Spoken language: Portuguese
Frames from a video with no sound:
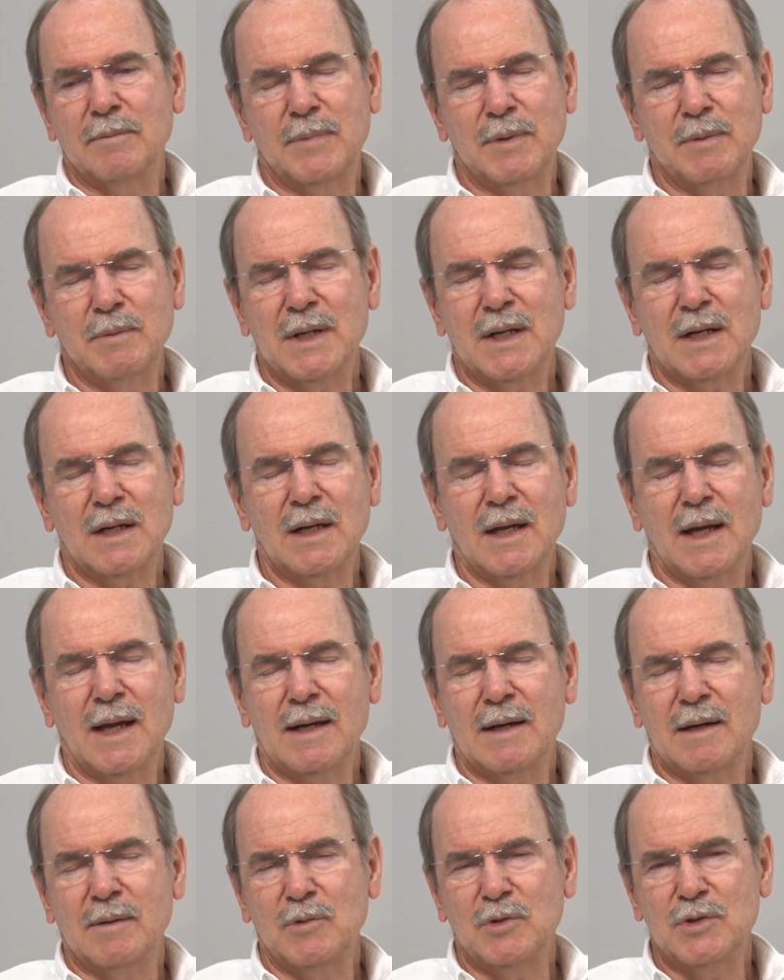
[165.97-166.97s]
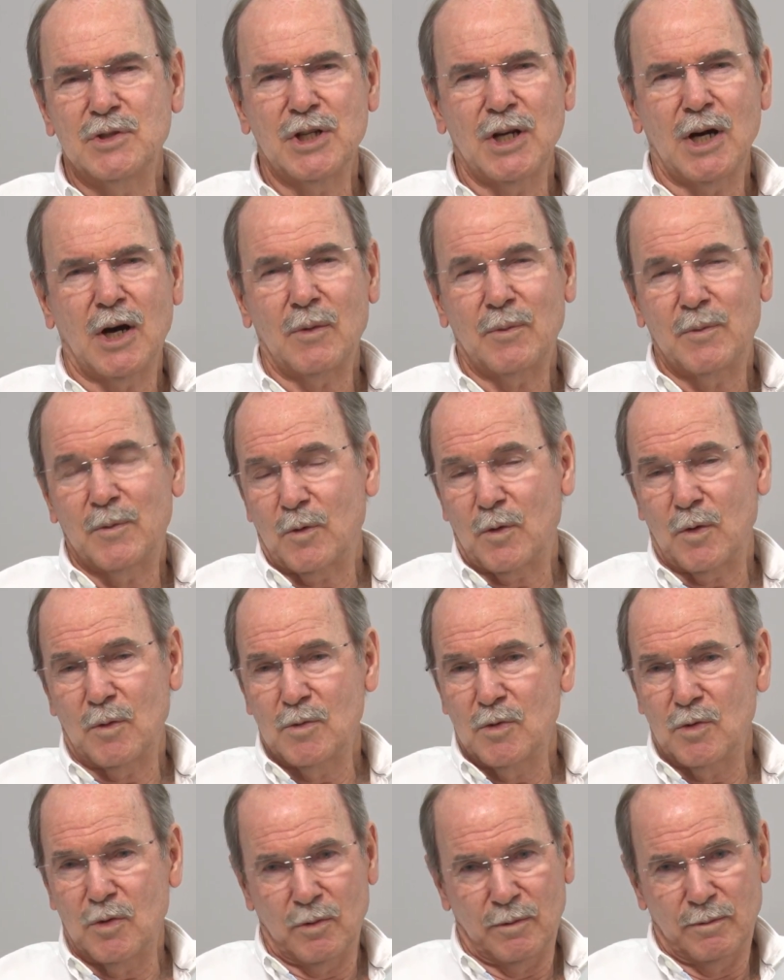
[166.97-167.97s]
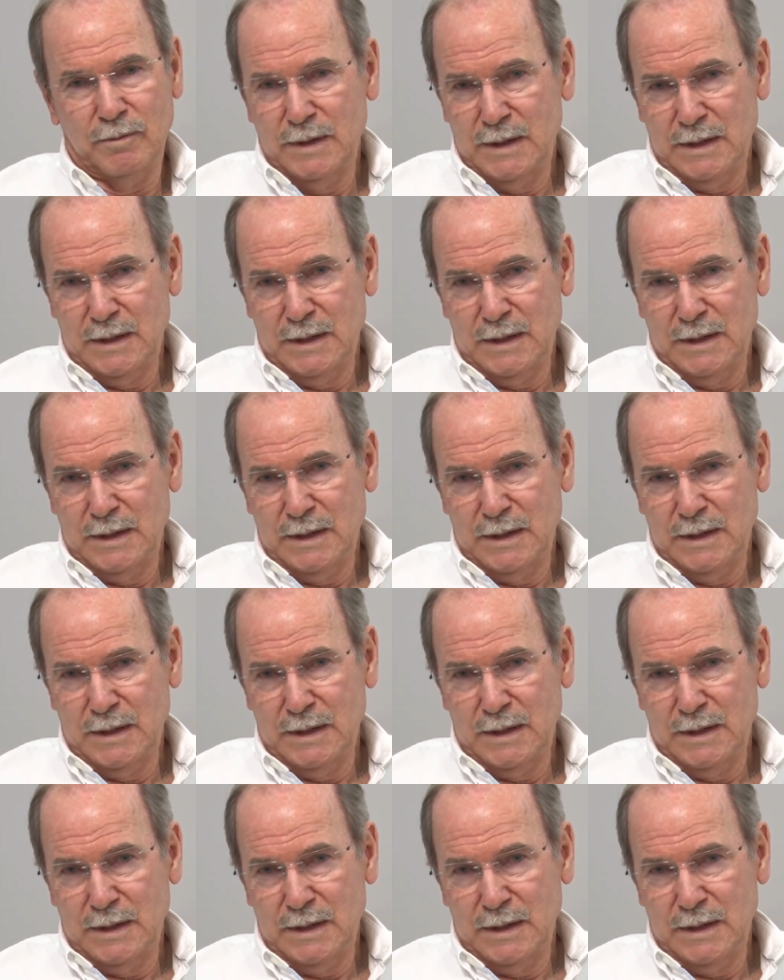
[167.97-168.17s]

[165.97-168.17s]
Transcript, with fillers: Primeira Guerra Mundial como